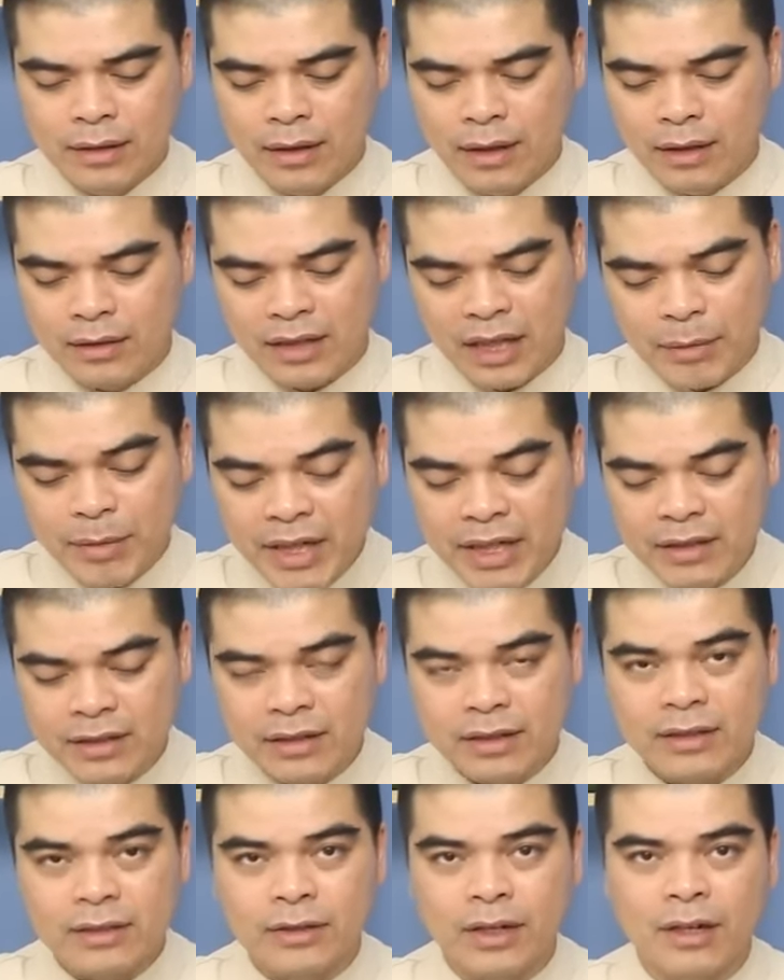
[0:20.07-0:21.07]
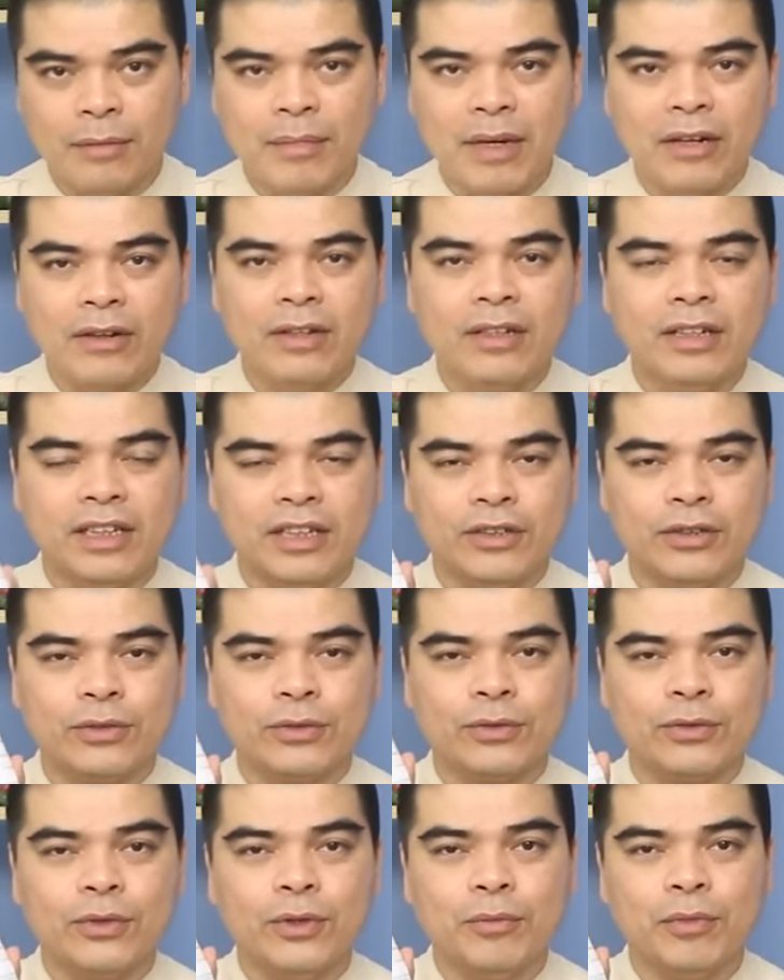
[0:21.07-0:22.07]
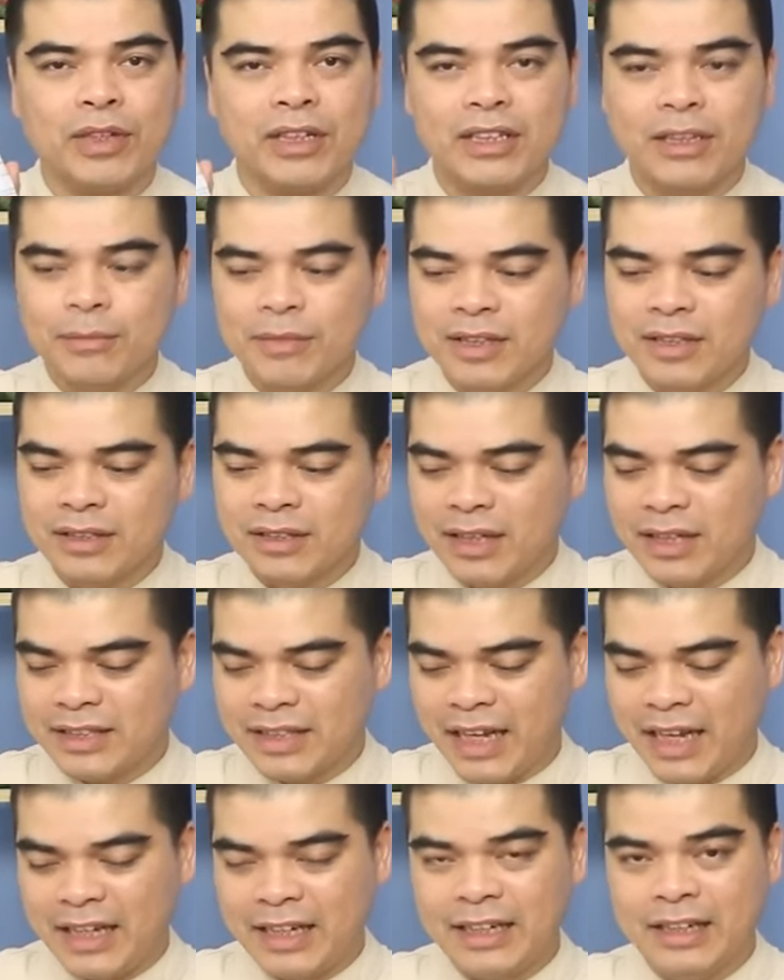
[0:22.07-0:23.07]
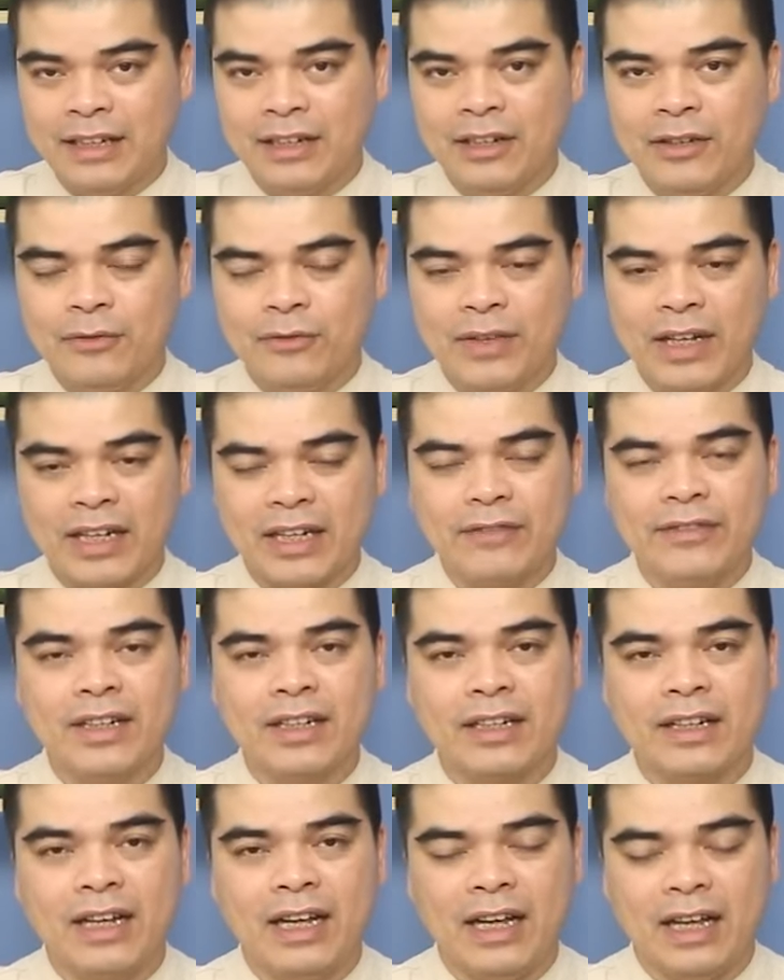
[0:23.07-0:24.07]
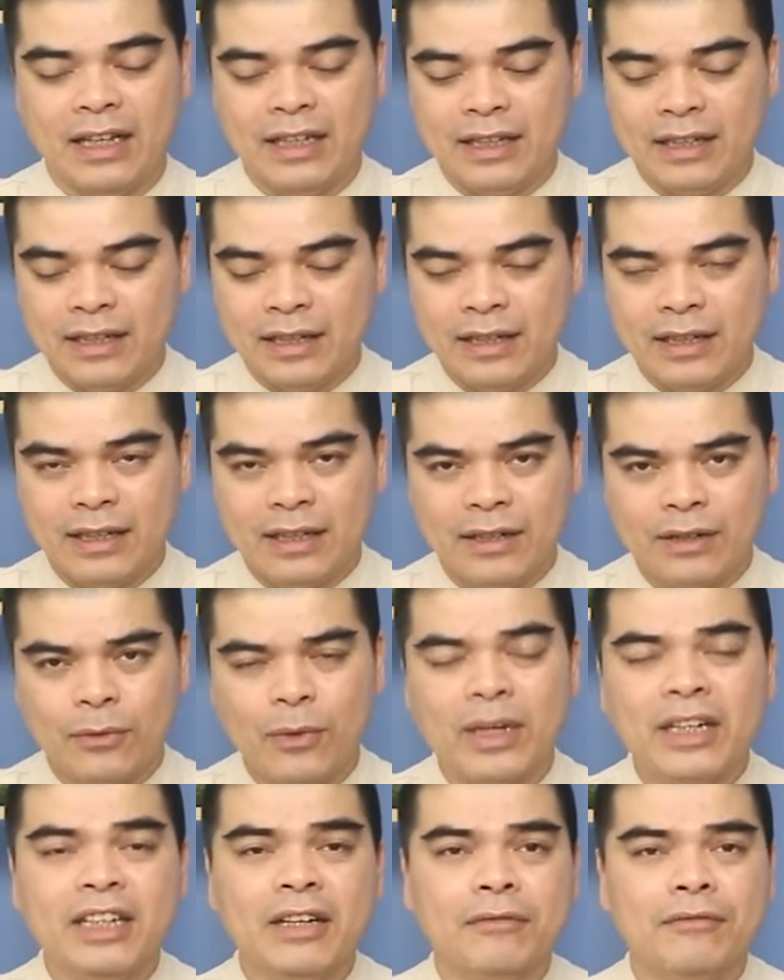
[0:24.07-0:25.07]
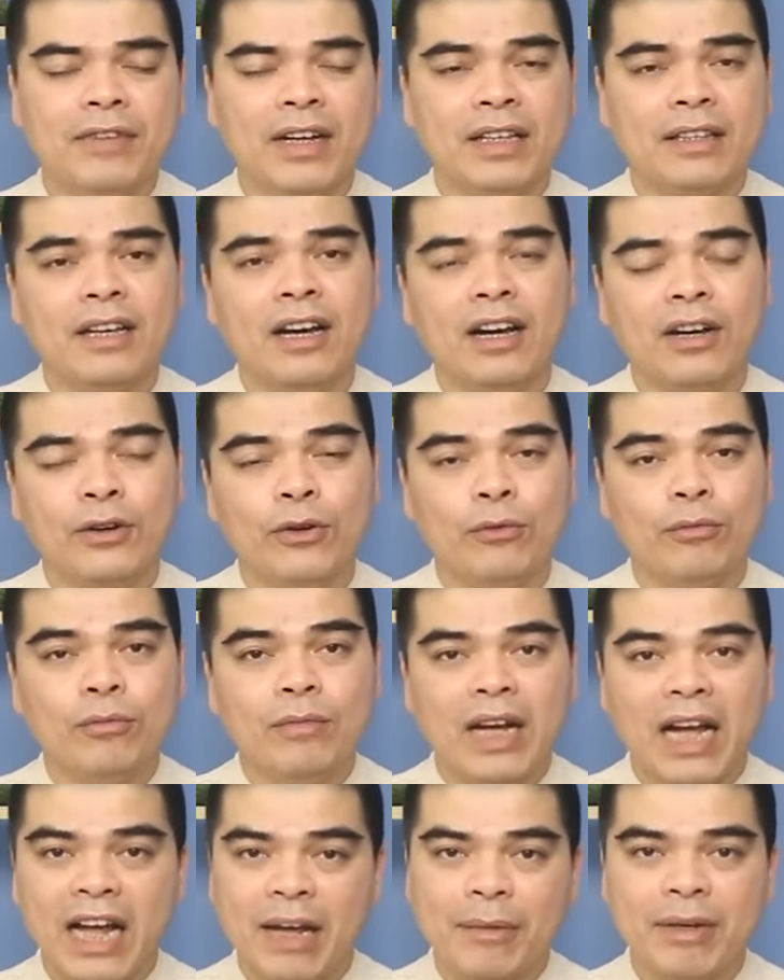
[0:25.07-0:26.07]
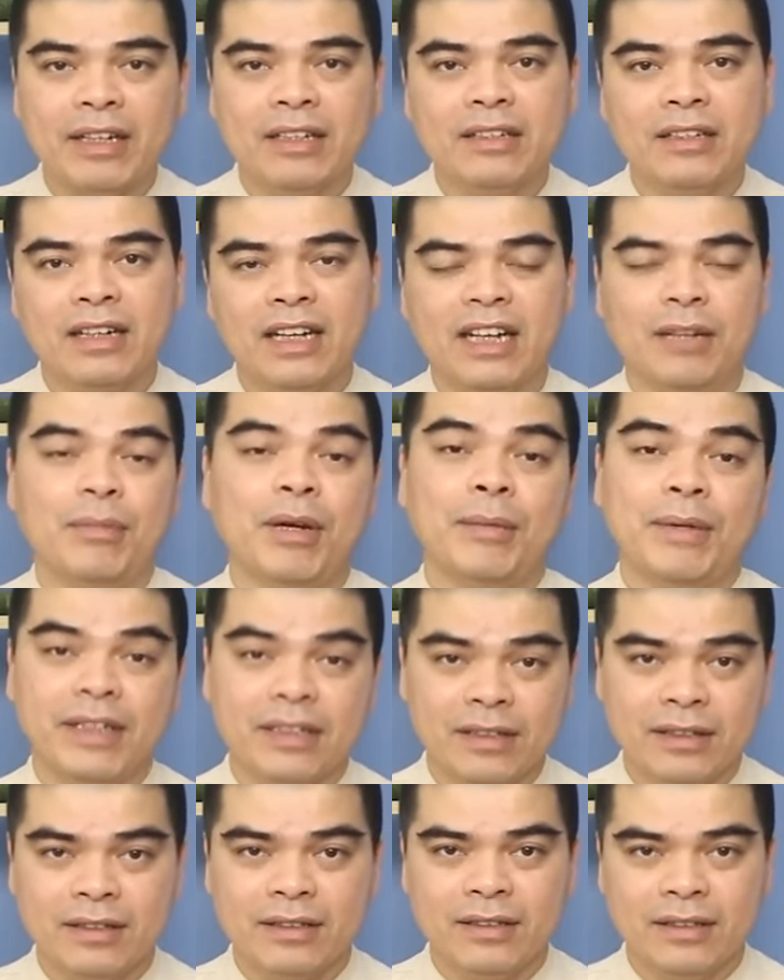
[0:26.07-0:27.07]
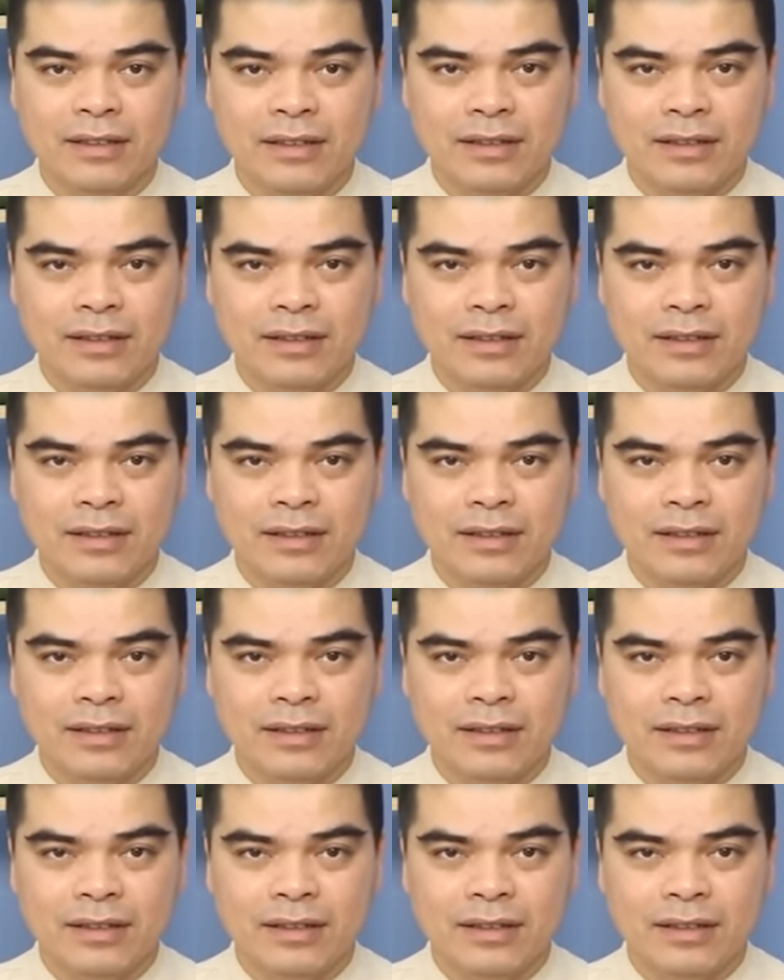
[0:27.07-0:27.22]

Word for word: ở Thái Bình. Đó, bác có gửi cho chúng tôi một cái tâm thư rất là dài về cái việc là quan niệm về thờ cúng hai bát hương hay là ba bát hương.